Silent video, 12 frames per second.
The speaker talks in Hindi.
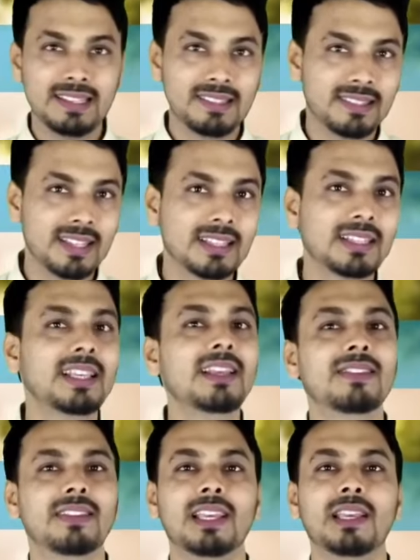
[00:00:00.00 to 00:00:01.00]
इज्जत
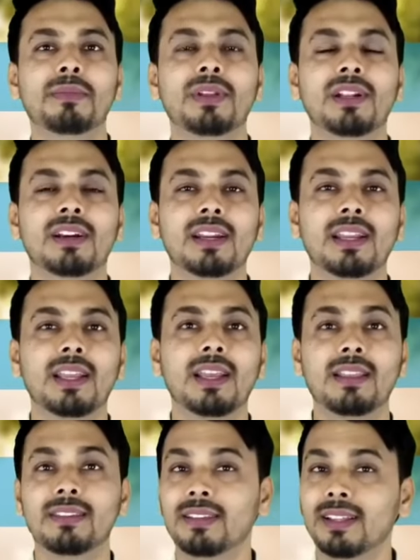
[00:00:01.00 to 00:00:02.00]
ही सही मिल रही
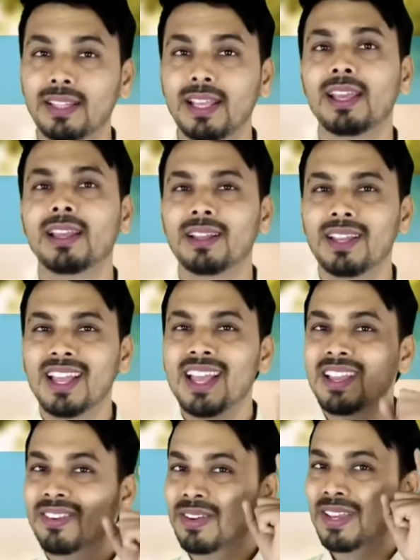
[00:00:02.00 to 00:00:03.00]
है इज्जत है
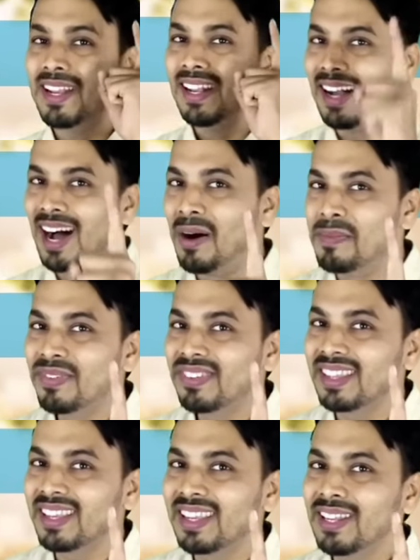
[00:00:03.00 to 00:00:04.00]
क्योंकि काम
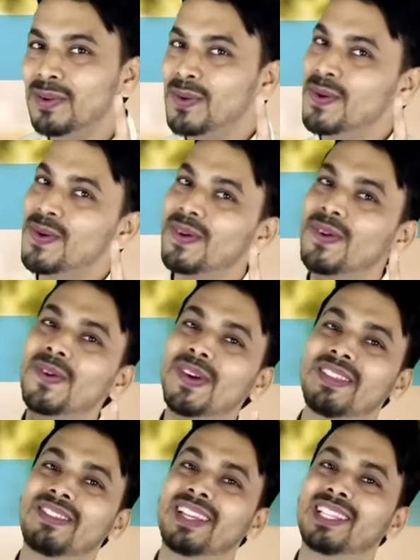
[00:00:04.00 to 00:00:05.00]
से ही लोगों
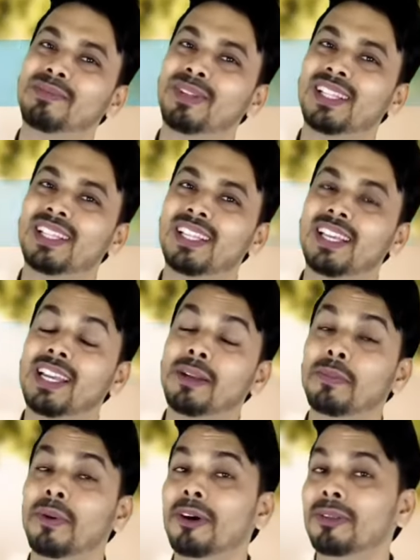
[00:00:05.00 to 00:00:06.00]
को इज्जत मिलती है
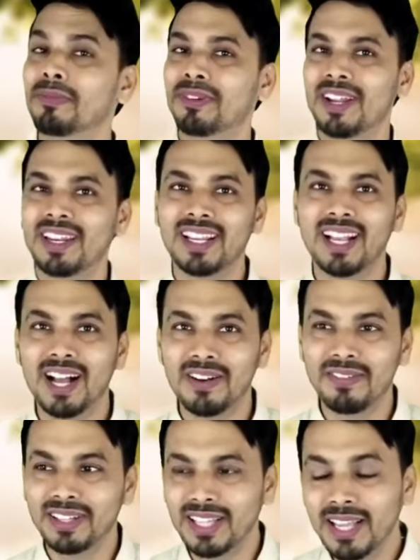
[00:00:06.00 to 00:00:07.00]
एक बहुत पुरानी
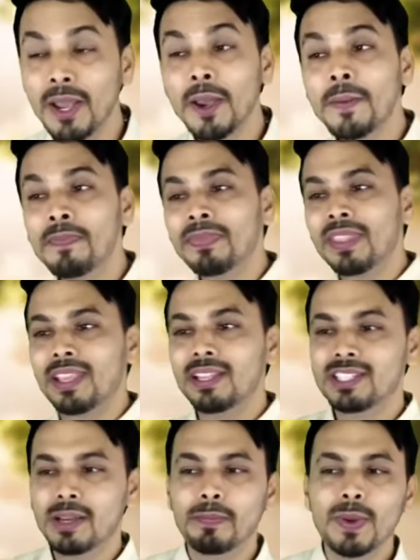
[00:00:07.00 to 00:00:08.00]
कहावत है
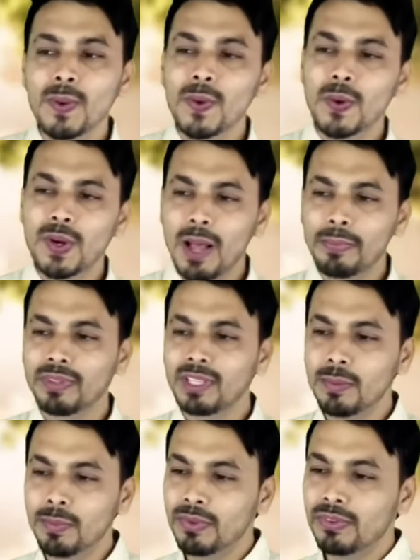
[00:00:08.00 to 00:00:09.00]
कि जब भी लोग
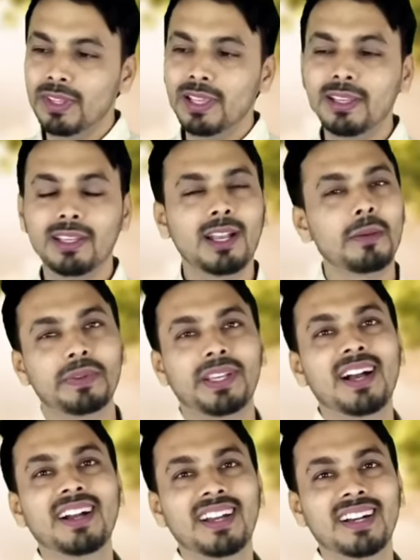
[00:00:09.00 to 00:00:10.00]
आपसे ये पूछते हैं कि आप
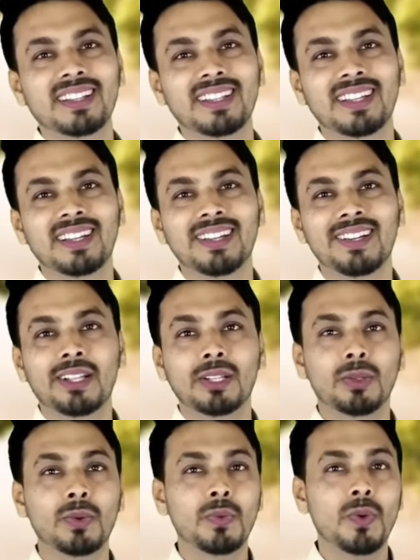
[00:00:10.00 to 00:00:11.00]
क्या करते हैं
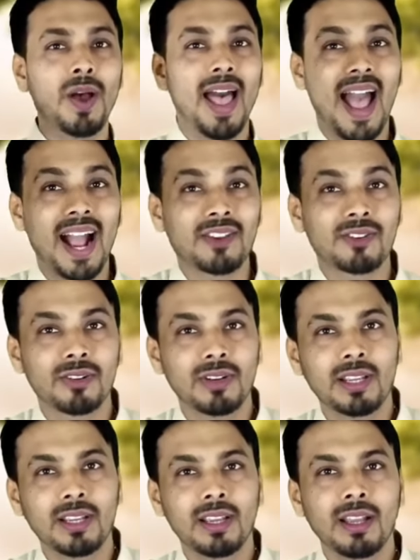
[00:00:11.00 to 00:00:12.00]
तो वो
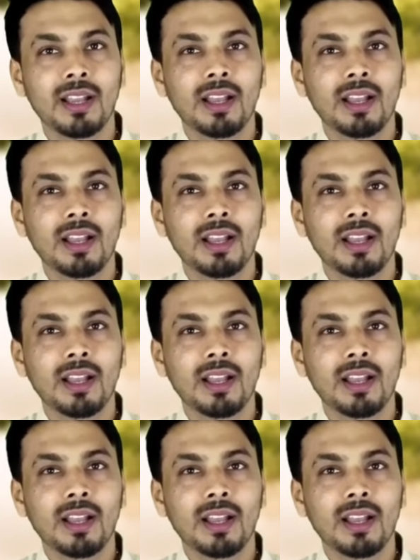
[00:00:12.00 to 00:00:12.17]
एक्चुअली